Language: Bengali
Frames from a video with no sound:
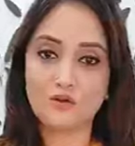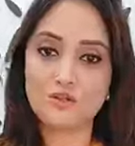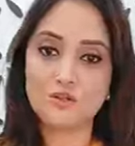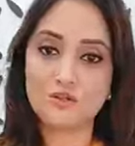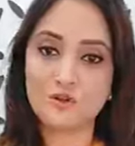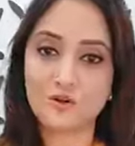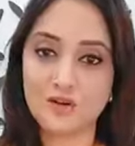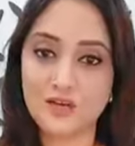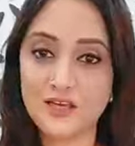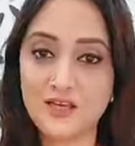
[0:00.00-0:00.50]
কষ্ট
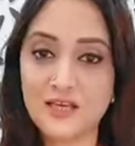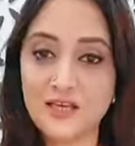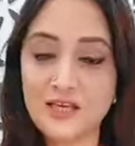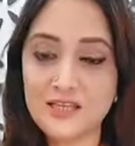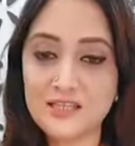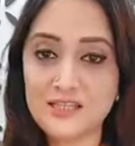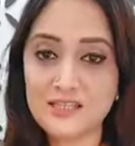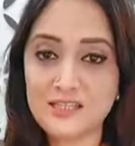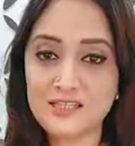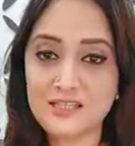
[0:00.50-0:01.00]
করে
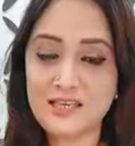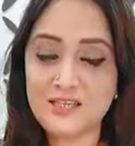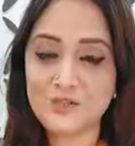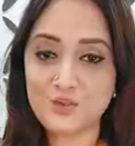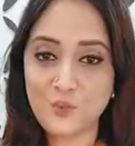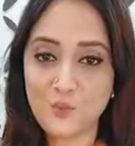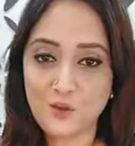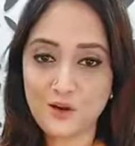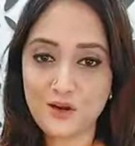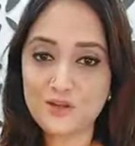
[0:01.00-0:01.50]
ঠিক আছে এত
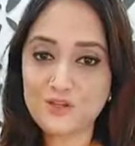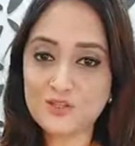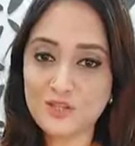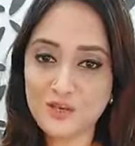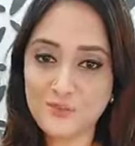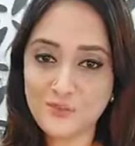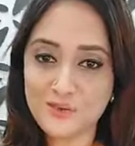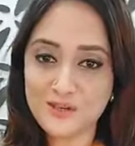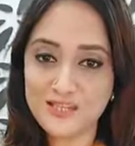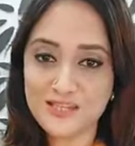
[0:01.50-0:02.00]

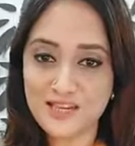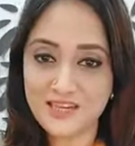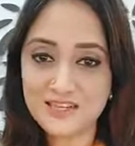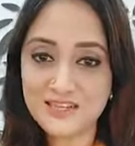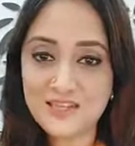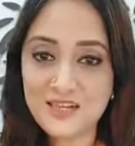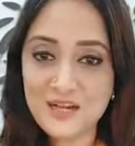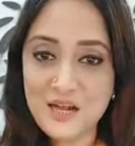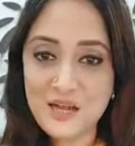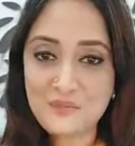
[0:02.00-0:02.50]
পড়াশোনার প্রেশার
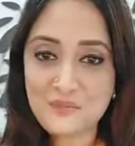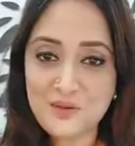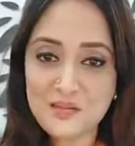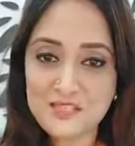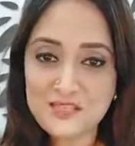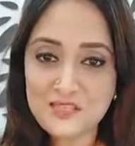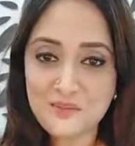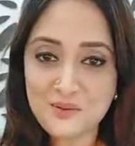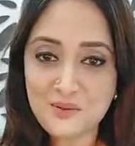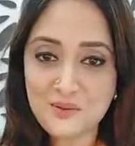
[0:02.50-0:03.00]

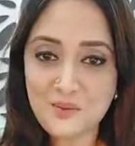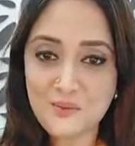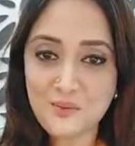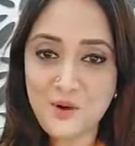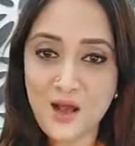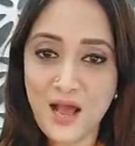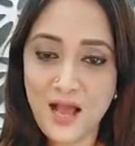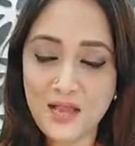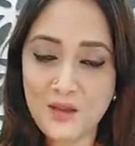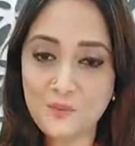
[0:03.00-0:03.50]
মার্জিনা বেগম আপু
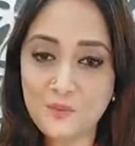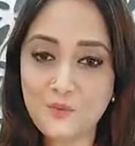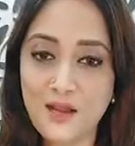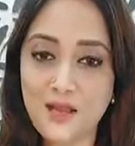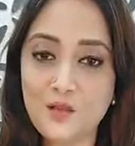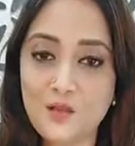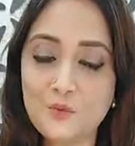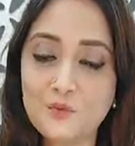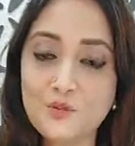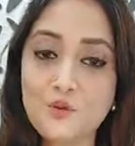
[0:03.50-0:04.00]
হাই আপু
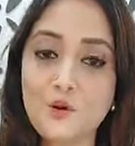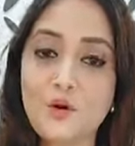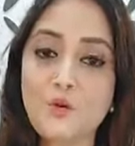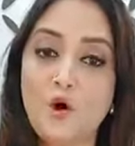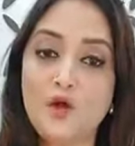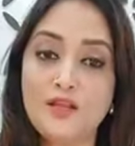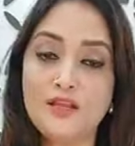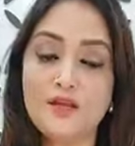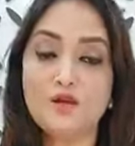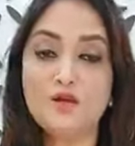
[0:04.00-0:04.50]
হ্যালো আপু
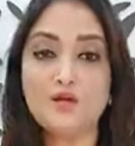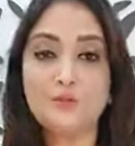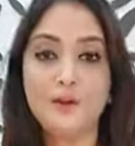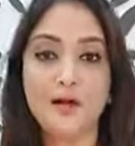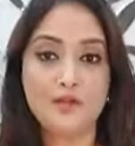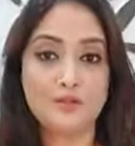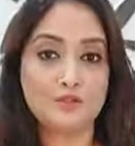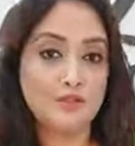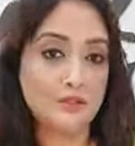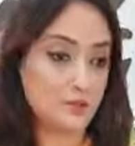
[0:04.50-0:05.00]
অনেক অনেক
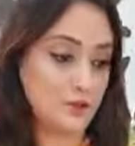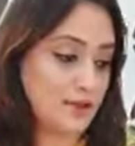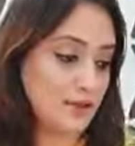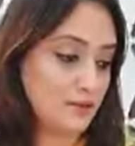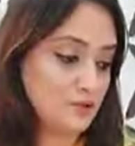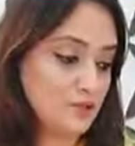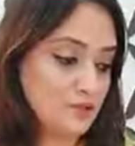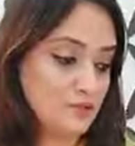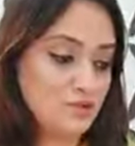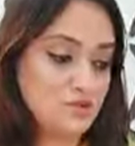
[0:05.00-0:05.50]
ভালো থেকো
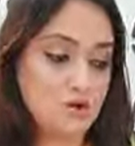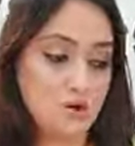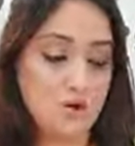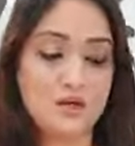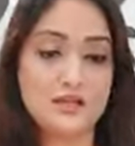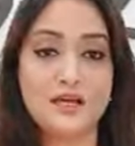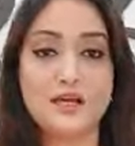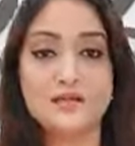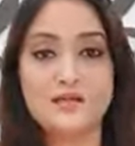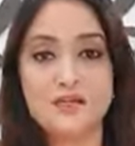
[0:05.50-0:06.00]
এখন কিন্তু জ্বর
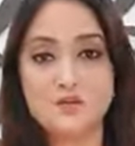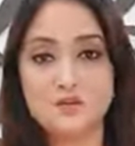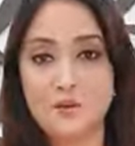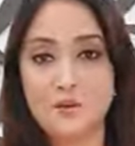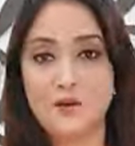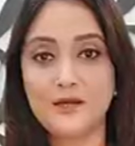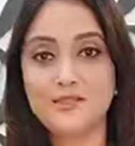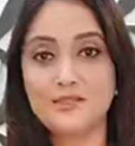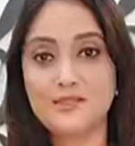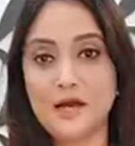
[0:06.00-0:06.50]
ঠান্ডা
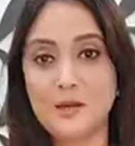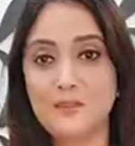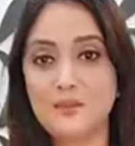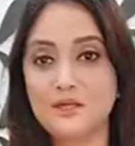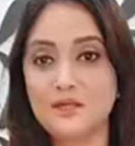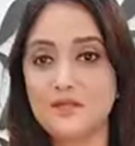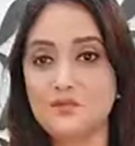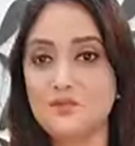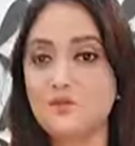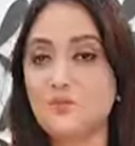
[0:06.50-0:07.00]
সবারই যে আমার
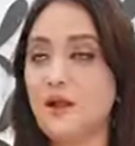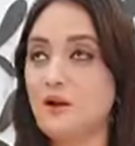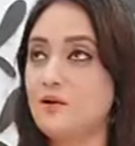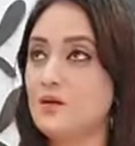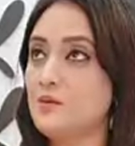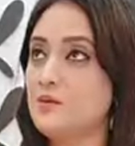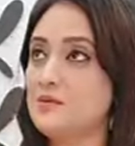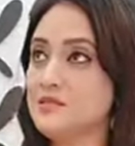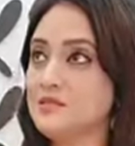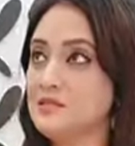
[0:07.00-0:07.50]
কিন্তু
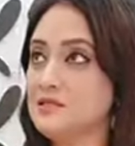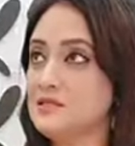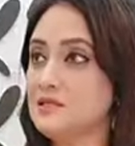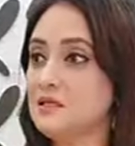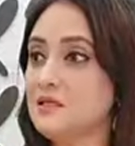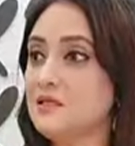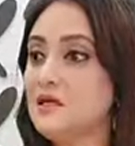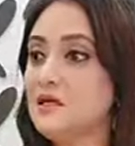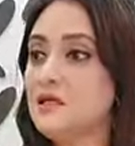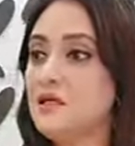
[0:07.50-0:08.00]
বারোটা বেজে গেছে
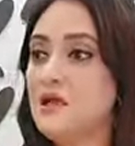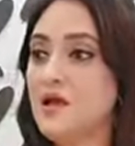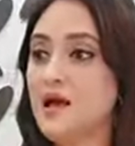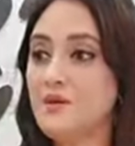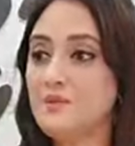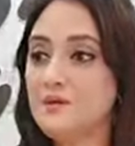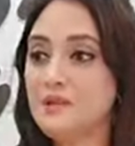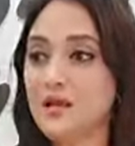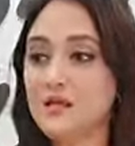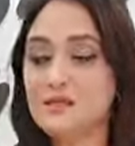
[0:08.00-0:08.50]

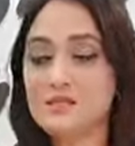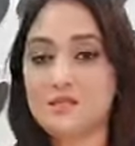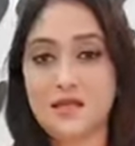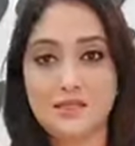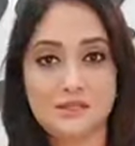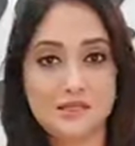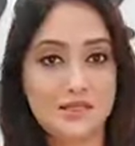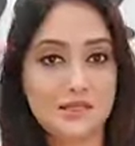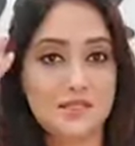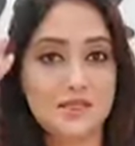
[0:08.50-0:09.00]
আমি লাস্ট
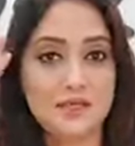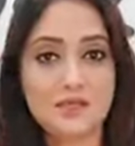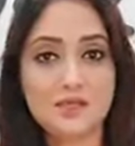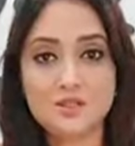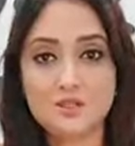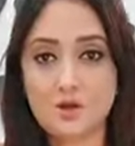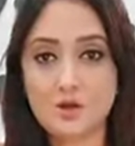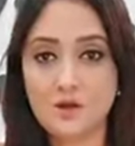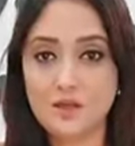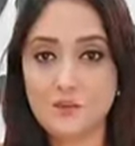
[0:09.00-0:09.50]
সাত দিন থেকে
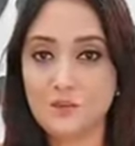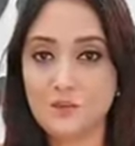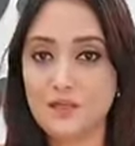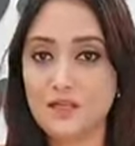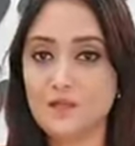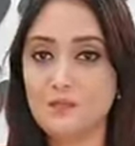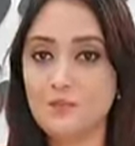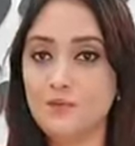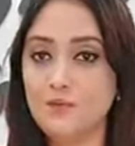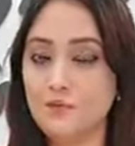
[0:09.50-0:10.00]
জ্বরে
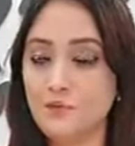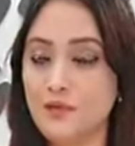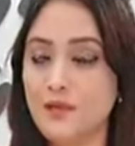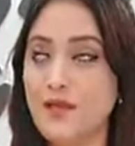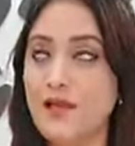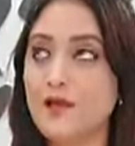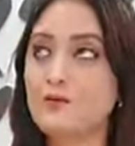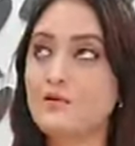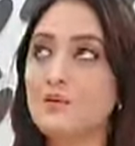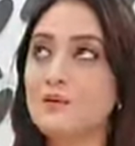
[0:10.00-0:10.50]
মানে ভুগে
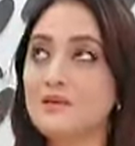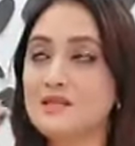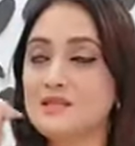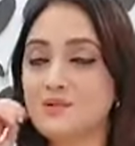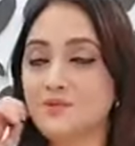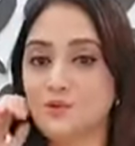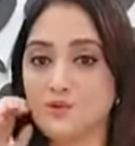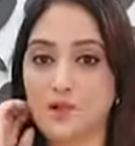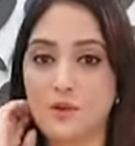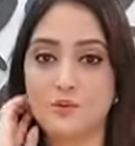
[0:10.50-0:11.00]
এখন আমার কাছে
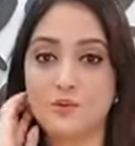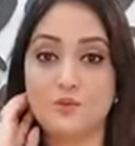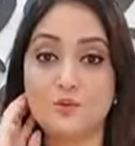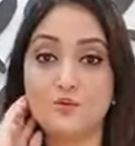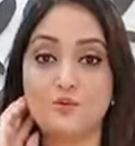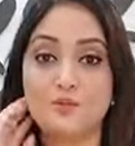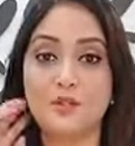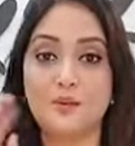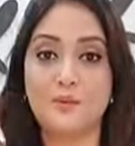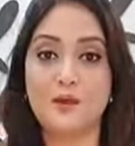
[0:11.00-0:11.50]
মনে হয় আমি মানে
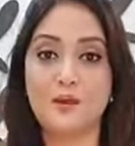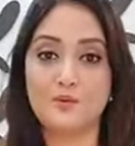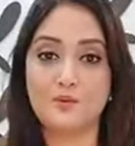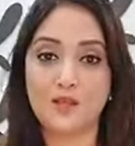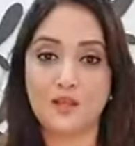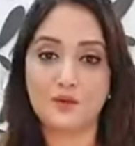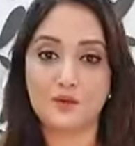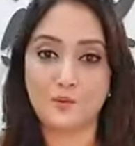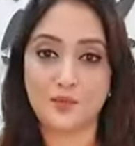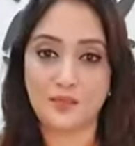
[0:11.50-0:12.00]
উঠতে পারবো না
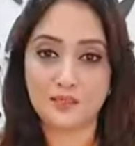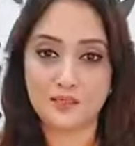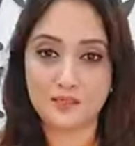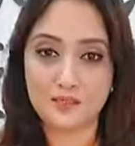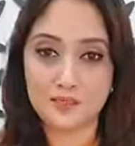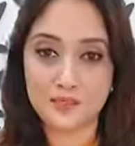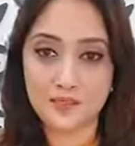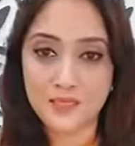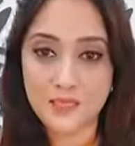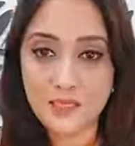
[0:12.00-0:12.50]
এরকম
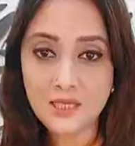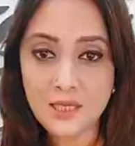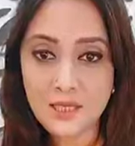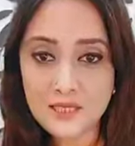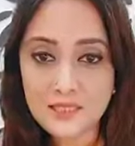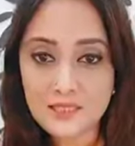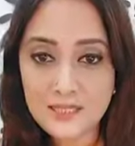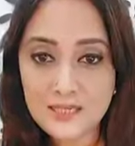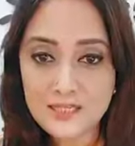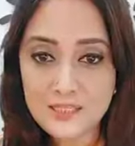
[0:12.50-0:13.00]
লাগতেছে
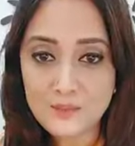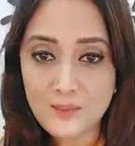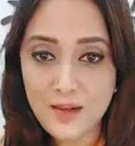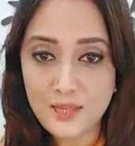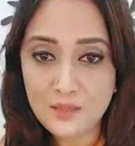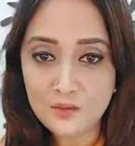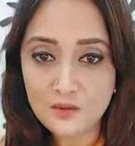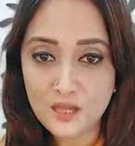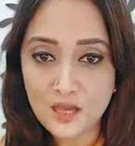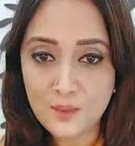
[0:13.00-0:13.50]
ঠিক আছে
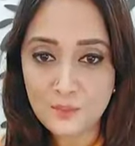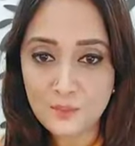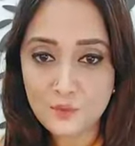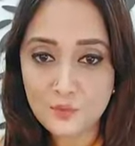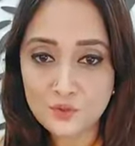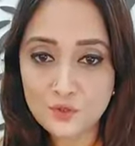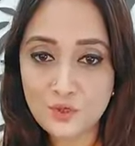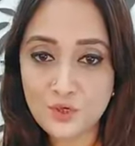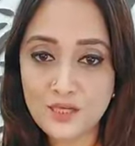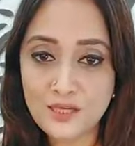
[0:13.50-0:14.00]
ভালো না আপু
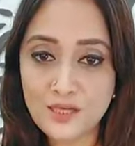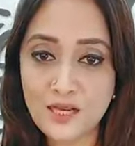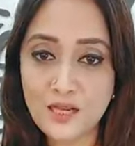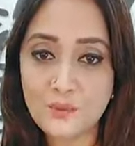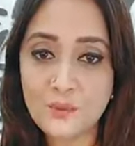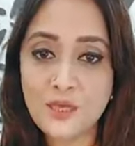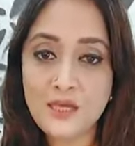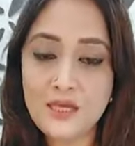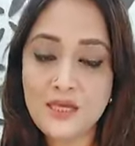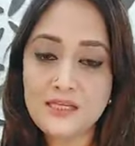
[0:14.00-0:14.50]
শরীর খারাপ
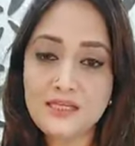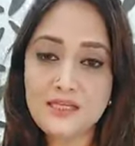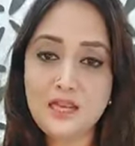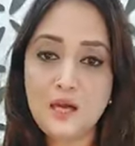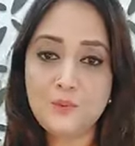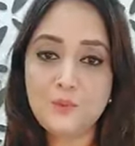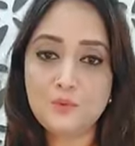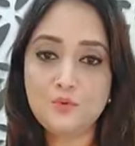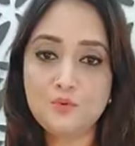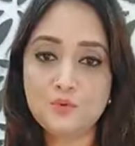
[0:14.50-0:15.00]
রিনা
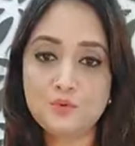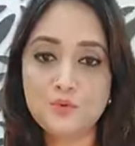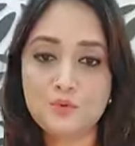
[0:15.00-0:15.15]
আপু